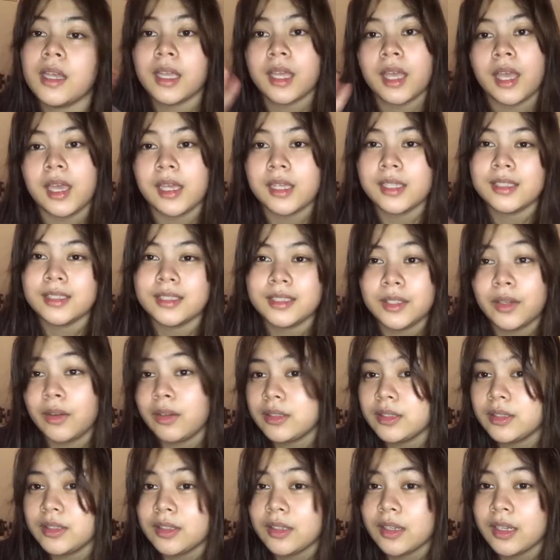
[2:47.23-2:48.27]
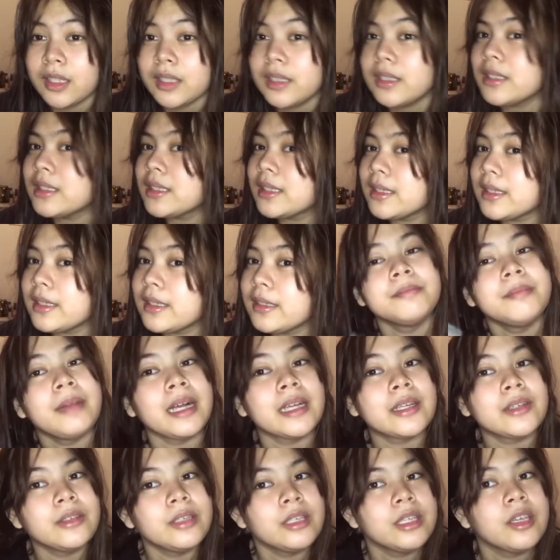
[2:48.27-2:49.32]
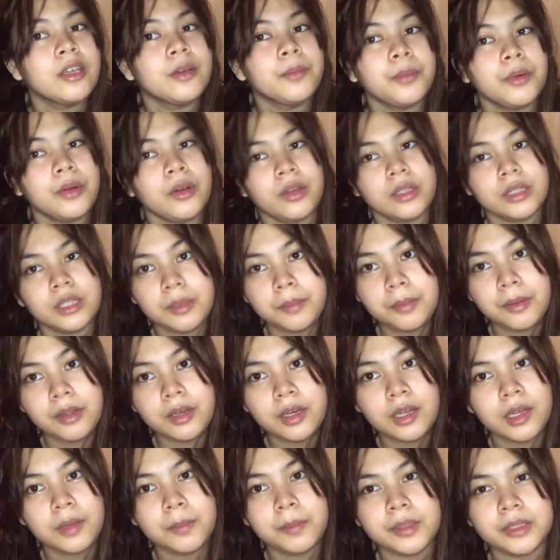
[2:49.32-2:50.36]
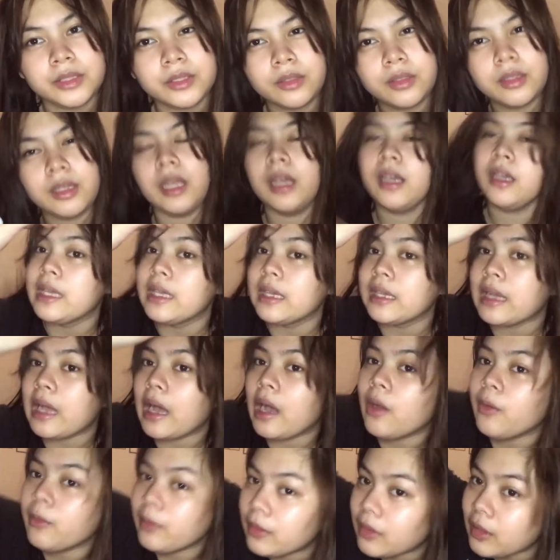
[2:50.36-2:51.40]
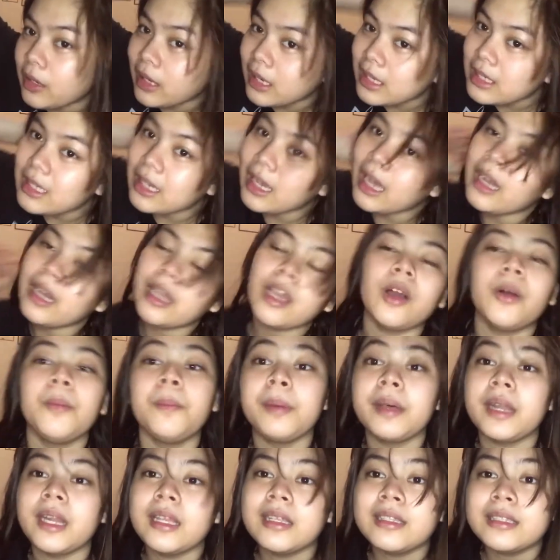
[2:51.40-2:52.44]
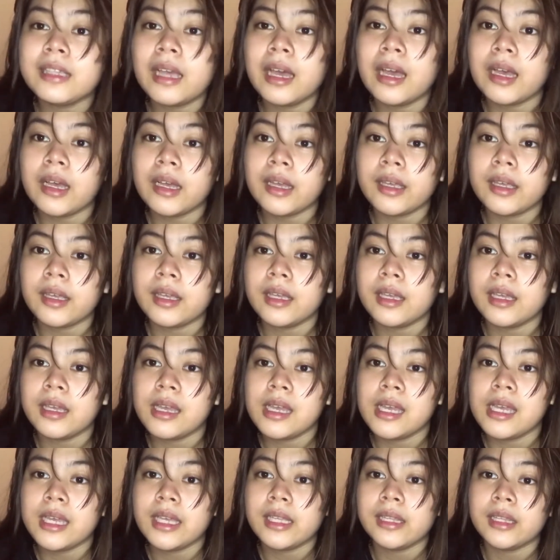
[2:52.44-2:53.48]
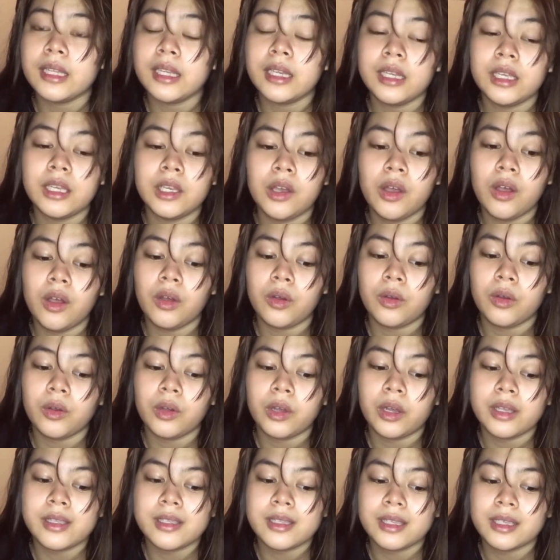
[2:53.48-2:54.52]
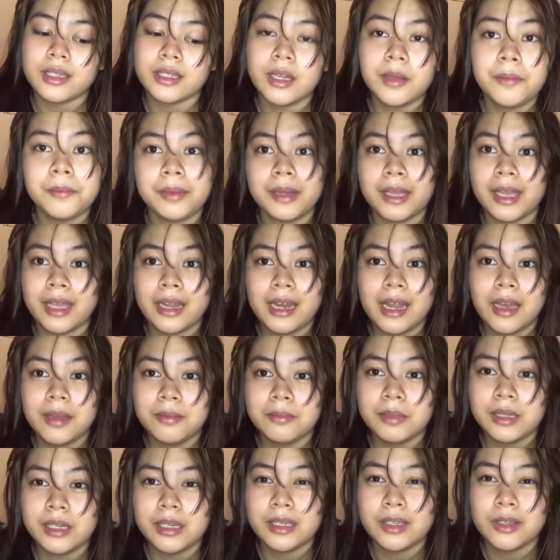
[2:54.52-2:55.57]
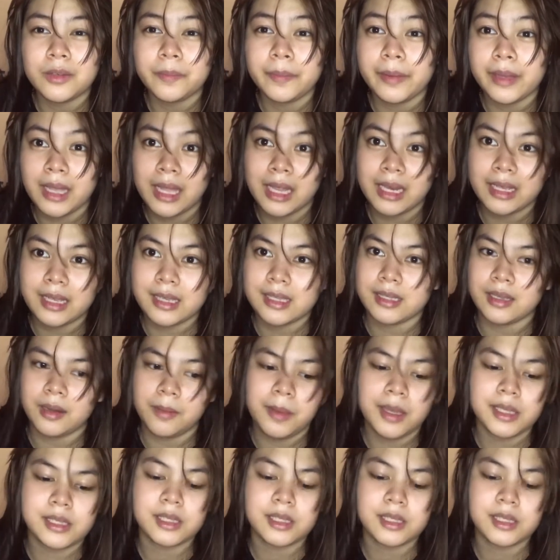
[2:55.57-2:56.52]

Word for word: guys, so as you can see, bagong ligo po ako. Di pa ako nakapagsuklay. Kakauwi ko lang kasi galing ako para niya Paranaque and naligo ako kasi syempre kailangan maligo pag galing ka sa labas.